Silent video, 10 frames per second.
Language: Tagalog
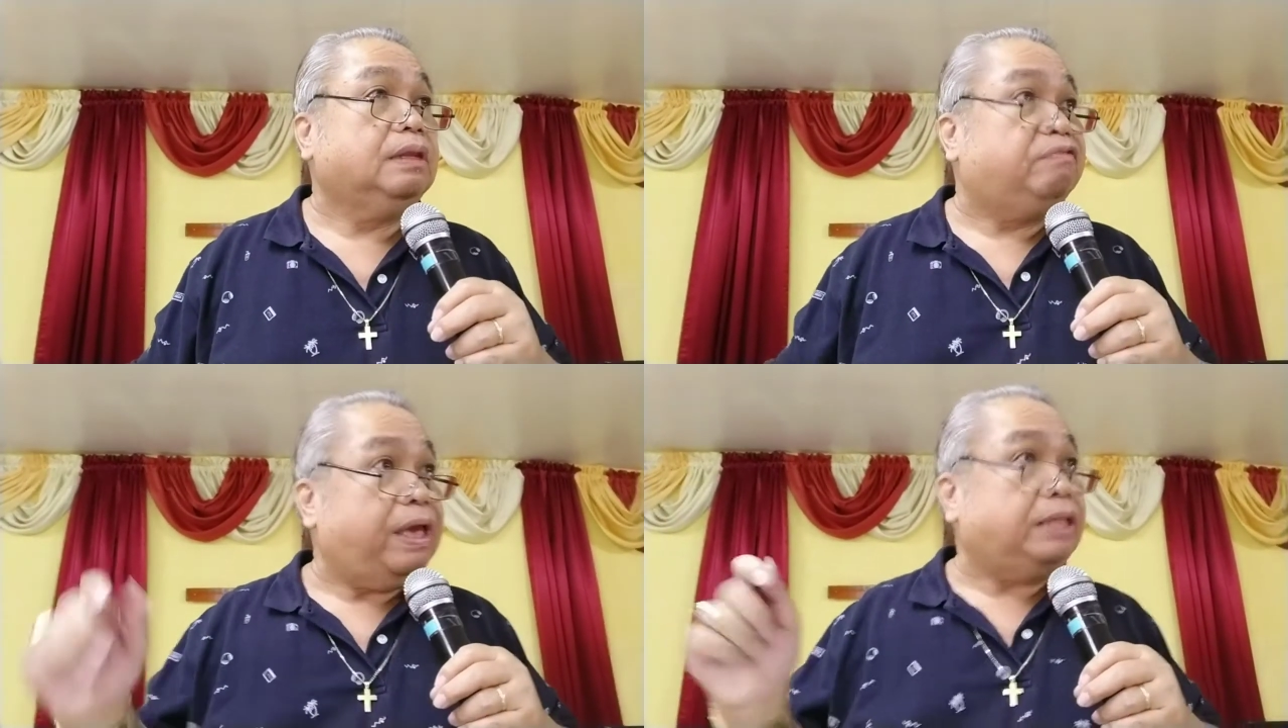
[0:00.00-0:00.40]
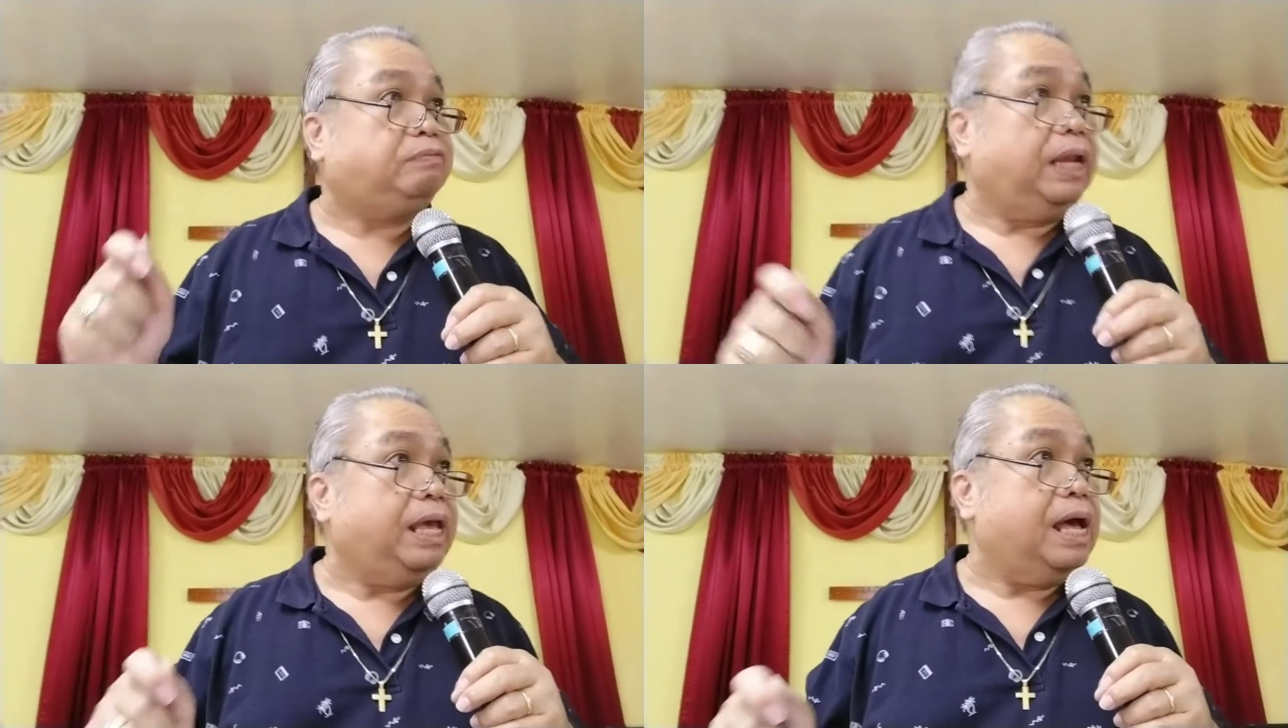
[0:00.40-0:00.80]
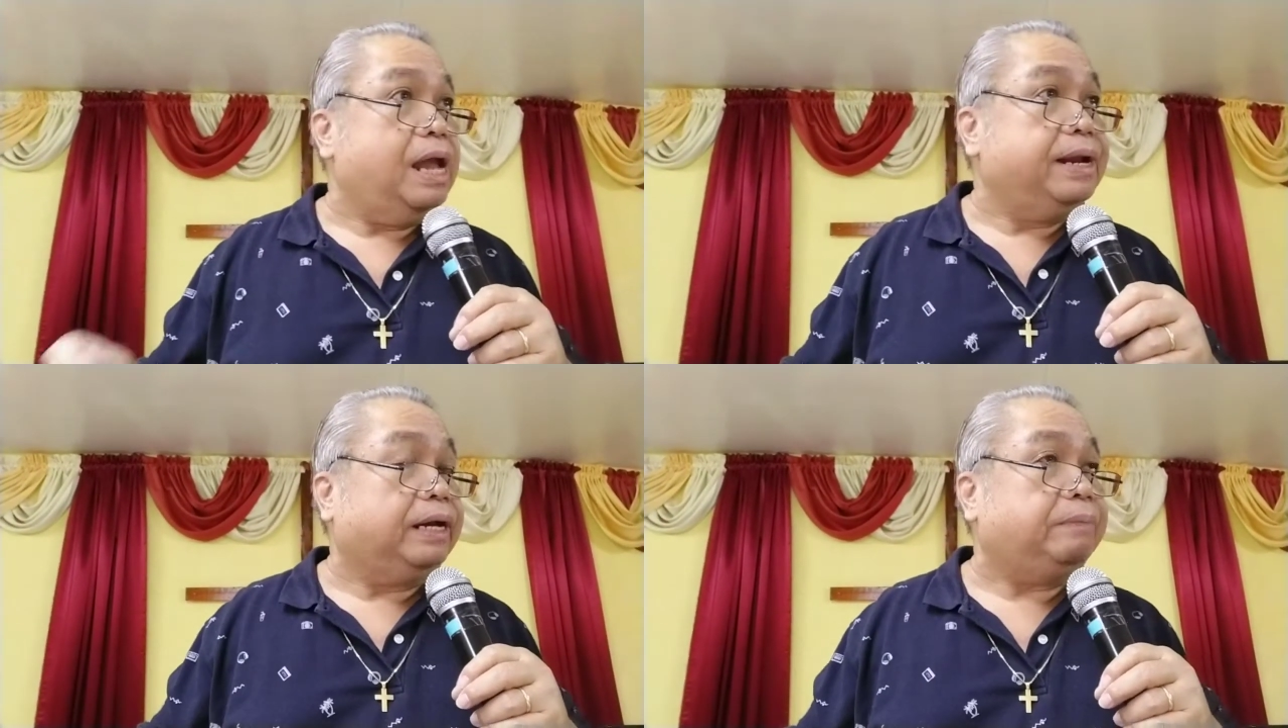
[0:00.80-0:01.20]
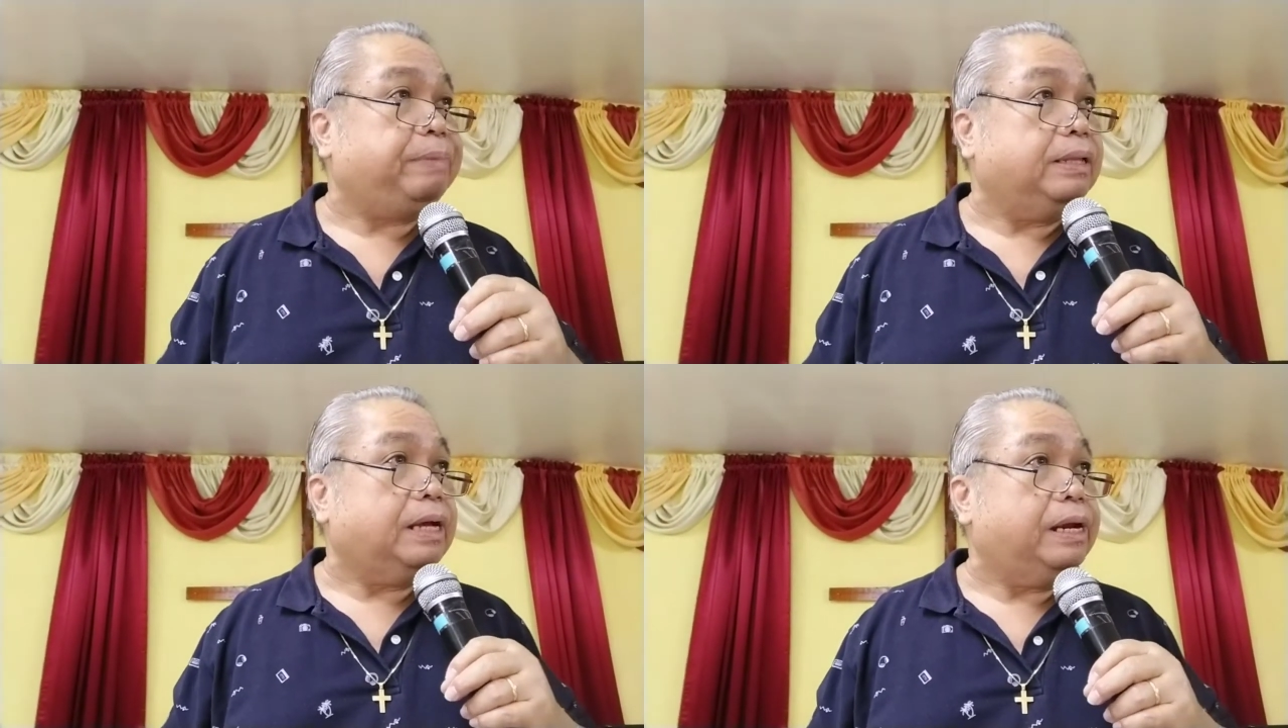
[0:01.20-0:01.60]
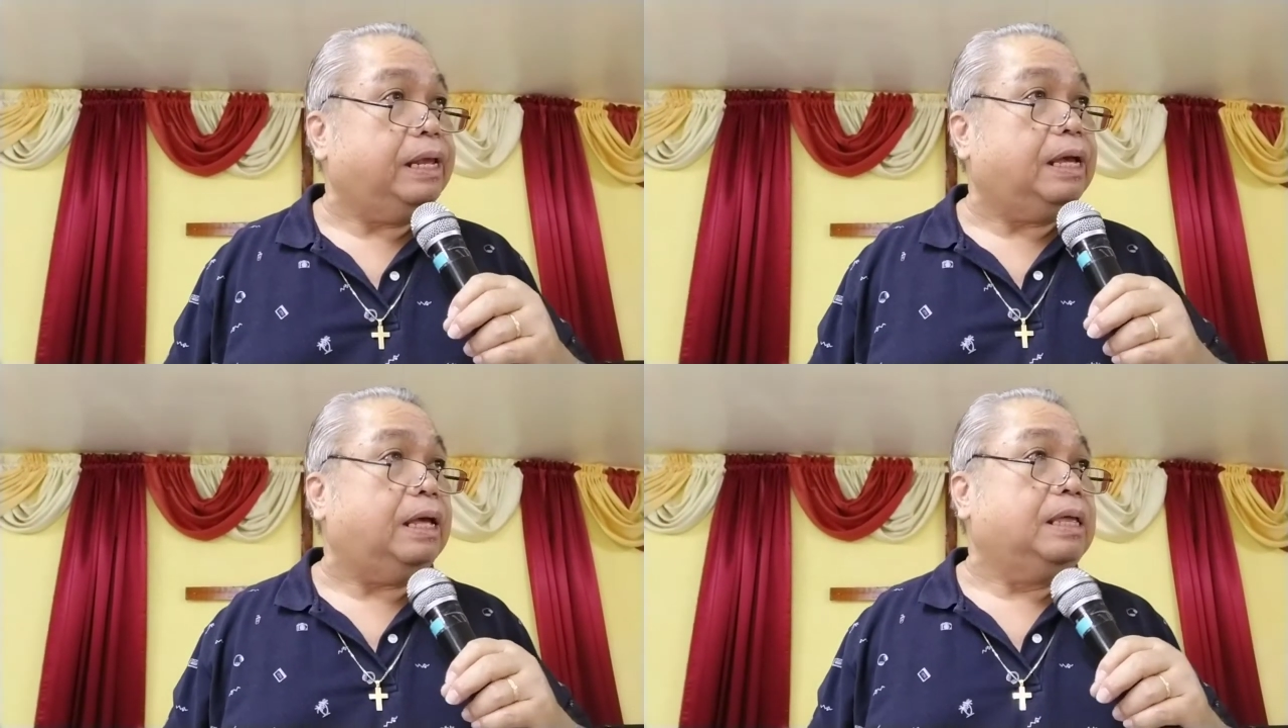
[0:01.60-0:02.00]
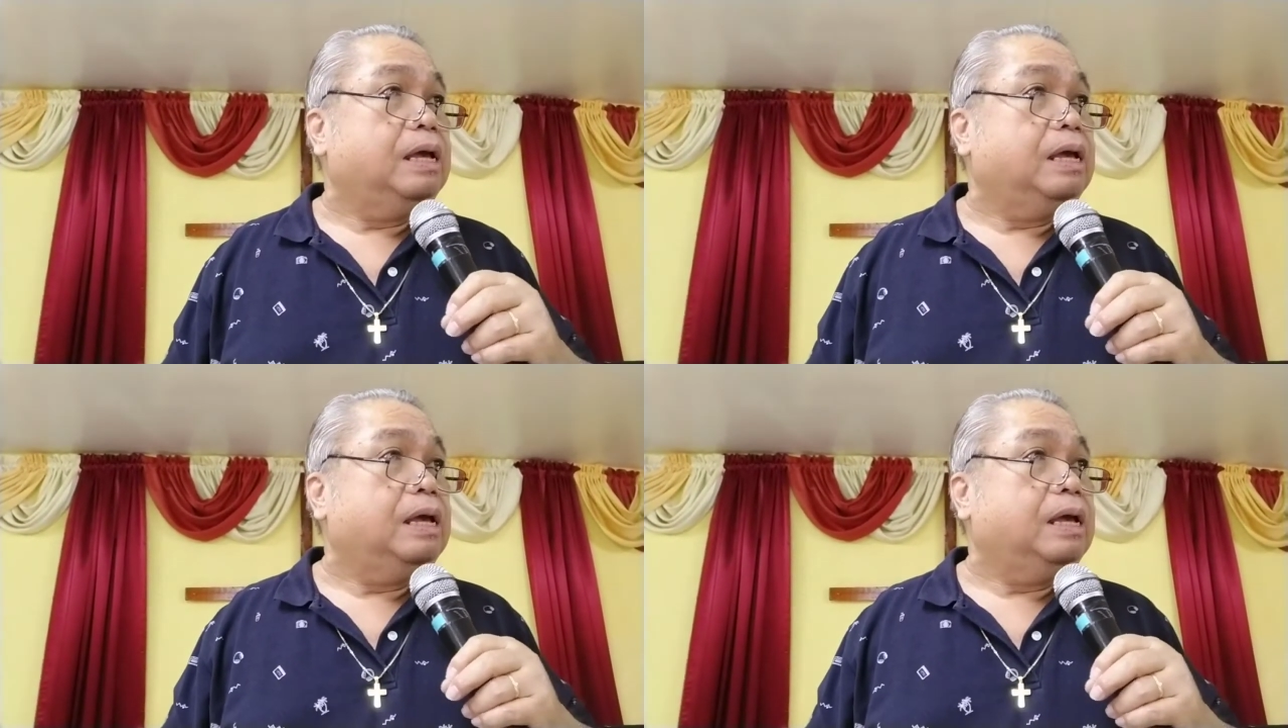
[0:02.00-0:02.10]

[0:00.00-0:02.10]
Faithfully ha, nagrepent ka niya.